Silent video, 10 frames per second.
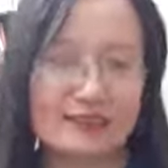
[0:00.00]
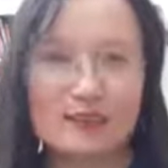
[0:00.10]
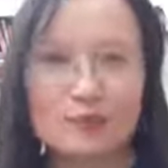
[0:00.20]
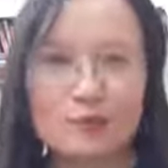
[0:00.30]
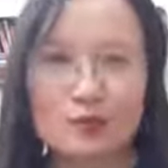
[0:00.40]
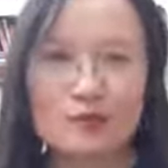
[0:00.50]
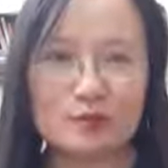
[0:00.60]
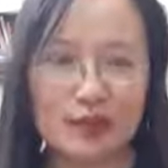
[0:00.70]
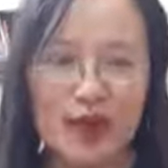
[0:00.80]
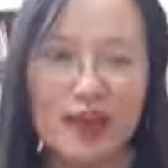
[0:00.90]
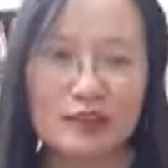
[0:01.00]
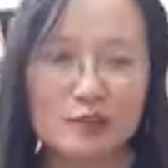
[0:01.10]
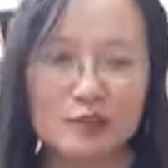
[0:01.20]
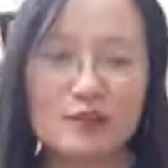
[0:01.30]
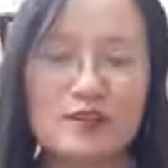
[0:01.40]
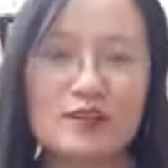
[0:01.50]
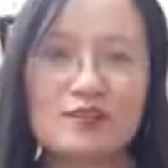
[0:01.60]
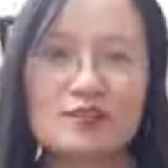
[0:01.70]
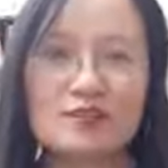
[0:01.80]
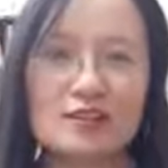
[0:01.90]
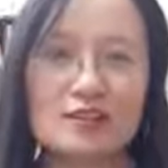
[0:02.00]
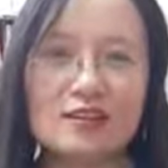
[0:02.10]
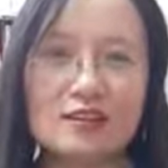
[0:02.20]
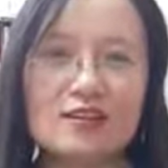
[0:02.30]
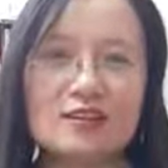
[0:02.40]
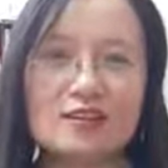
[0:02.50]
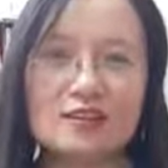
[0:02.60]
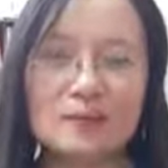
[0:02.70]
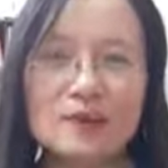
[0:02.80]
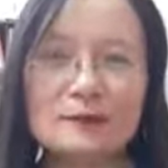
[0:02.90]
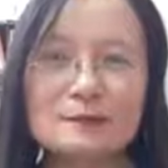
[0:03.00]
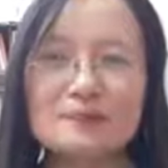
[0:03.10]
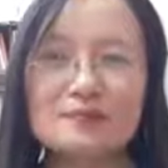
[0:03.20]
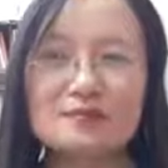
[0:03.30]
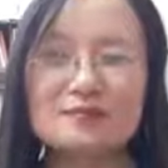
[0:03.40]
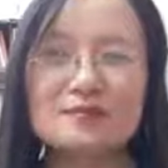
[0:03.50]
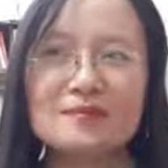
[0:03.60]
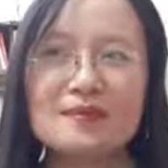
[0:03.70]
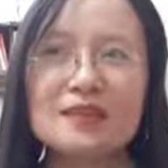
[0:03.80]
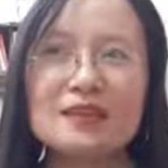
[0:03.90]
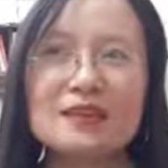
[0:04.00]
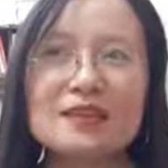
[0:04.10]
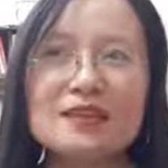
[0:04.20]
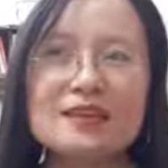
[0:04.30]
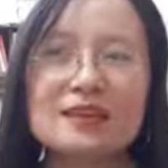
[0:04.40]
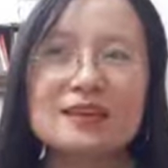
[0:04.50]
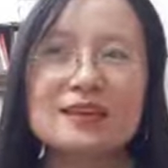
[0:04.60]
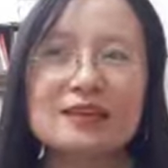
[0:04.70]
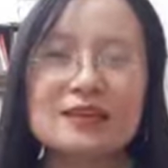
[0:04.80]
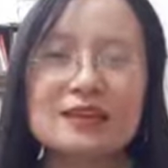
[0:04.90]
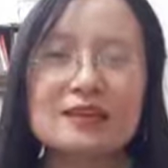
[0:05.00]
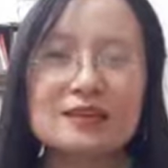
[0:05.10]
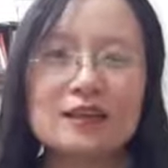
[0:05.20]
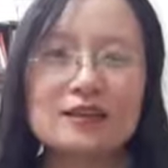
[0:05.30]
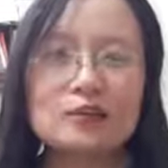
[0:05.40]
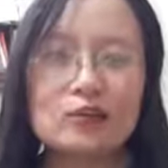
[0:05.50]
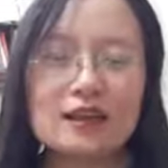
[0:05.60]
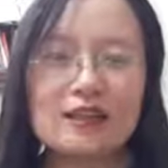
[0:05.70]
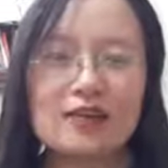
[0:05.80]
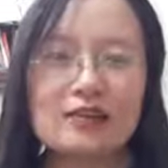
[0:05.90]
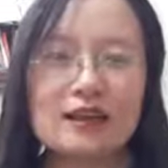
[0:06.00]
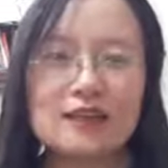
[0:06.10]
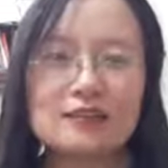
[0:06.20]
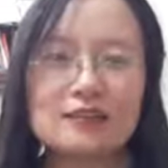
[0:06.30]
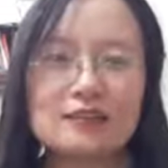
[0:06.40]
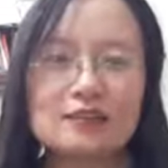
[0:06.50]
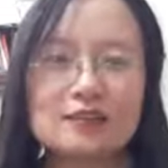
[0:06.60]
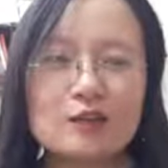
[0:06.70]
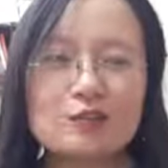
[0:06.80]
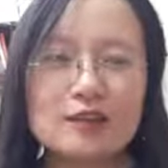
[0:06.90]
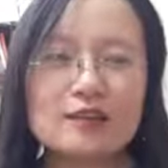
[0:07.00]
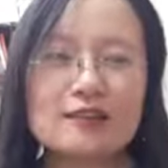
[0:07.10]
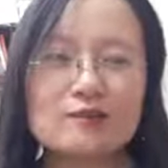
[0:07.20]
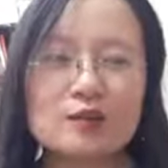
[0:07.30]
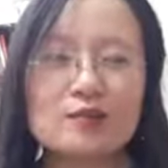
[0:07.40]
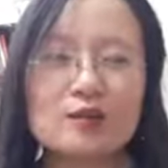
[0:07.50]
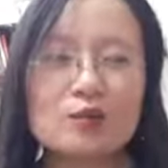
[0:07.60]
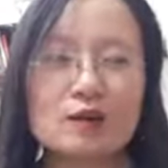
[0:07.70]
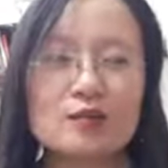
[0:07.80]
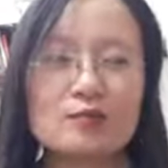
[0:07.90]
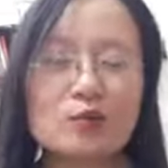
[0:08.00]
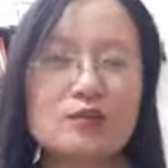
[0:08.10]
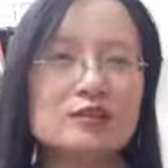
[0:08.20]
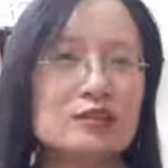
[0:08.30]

một mà ai cũng có thể có thể nhớ có thể biết thì ờ, cái ý tôi đang nói là khi trong các cái tác phẩm nghệ thuật một người